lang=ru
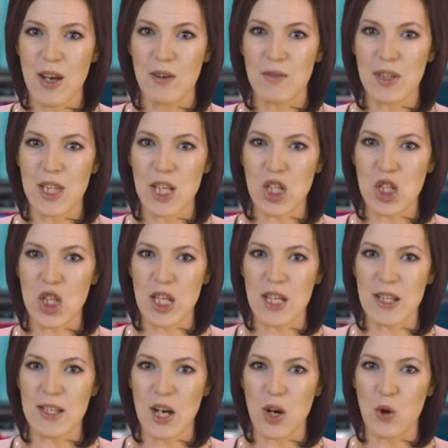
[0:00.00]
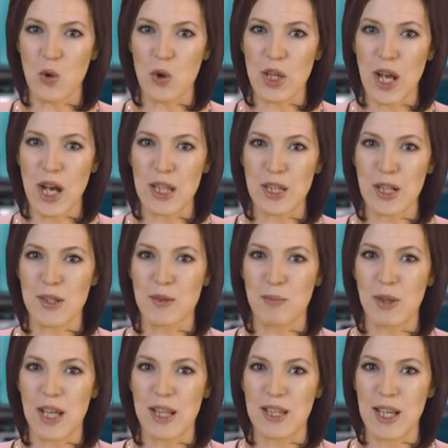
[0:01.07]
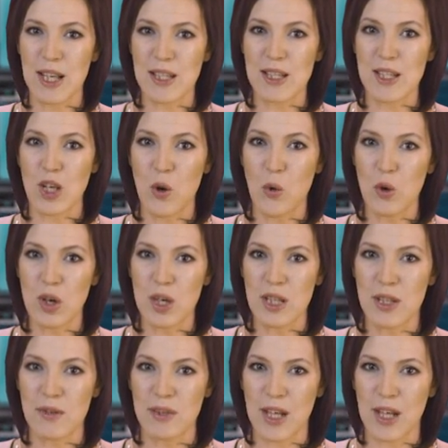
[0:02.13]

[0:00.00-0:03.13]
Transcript: в отношении закона о трансплантации органов,